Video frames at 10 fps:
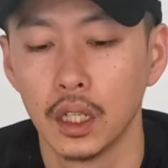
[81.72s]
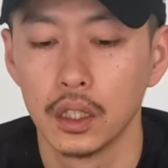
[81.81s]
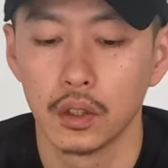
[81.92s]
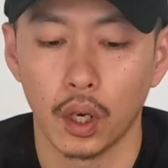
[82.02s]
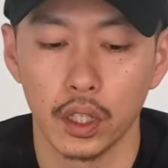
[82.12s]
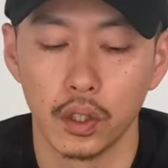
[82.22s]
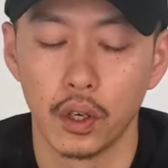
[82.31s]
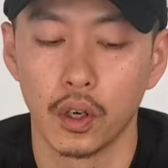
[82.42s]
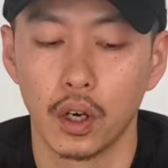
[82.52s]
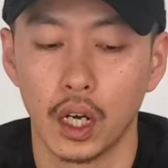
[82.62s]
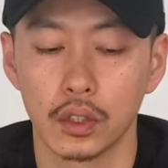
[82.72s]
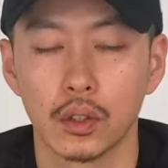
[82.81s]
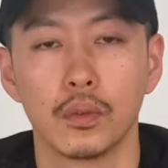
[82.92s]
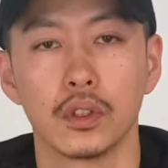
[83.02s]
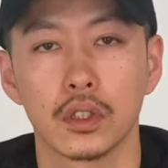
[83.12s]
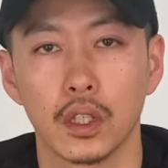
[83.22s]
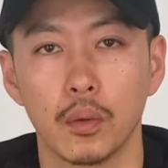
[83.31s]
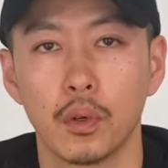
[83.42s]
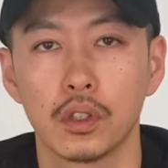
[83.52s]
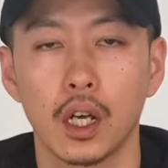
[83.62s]
とかいろいろあると思うんですけど、
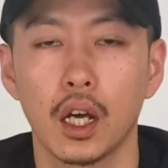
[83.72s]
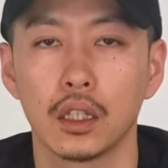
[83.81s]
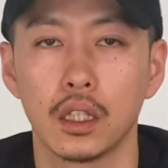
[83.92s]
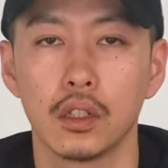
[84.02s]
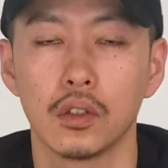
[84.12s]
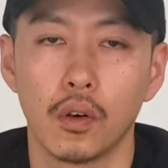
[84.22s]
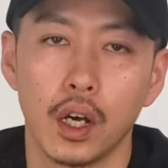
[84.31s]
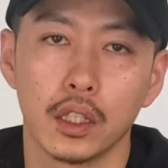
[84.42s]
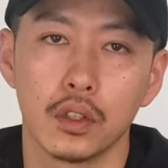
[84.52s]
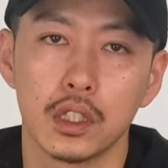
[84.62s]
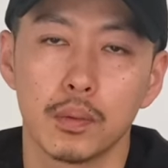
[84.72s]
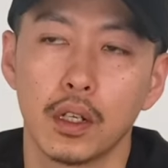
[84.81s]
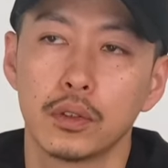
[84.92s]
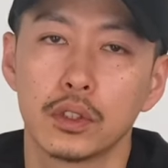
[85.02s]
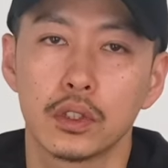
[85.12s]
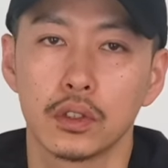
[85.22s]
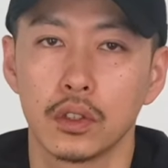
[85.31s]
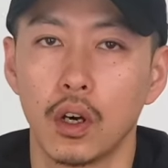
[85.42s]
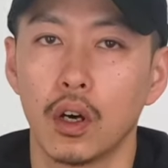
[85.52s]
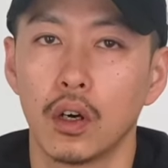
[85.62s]
僕が買ってるのは、えっと、一番普通
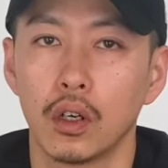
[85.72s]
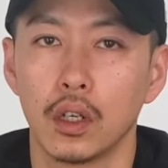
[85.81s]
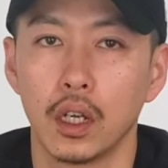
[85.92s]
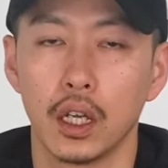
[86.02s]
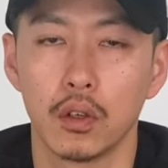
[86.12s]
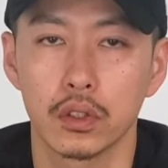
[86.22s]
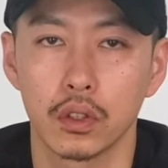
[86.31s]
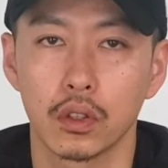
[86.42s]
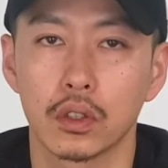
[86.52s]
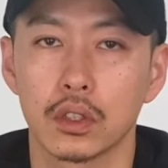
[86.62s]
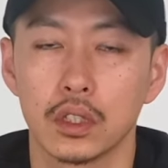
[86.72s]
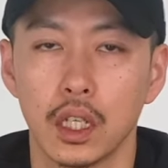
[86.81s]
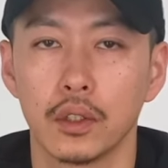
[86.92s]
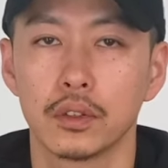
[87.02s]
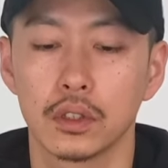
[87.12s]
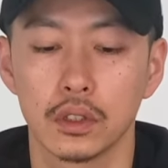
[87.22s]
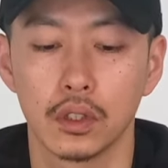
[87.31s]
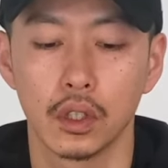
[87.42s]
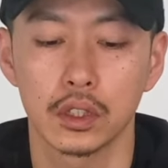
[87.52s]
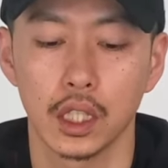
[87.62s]
の、えー、オーソドックスな普通
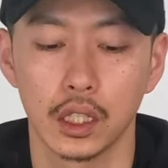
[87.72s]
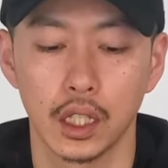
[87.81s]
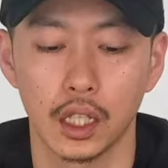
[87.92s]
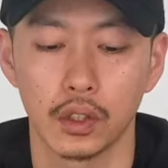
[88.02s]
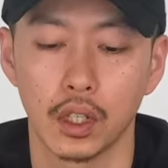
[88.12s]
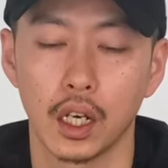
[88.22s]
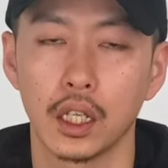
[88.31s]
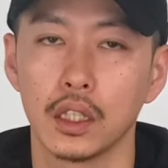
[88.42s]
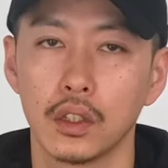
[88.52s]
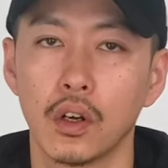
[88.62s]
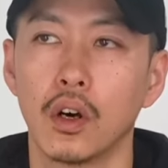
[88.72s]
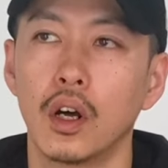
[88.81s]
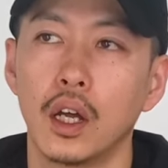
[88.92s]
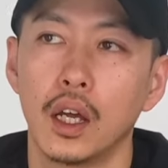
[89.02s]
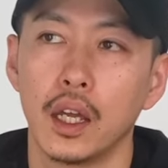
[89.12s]
のスタンダードなラインの、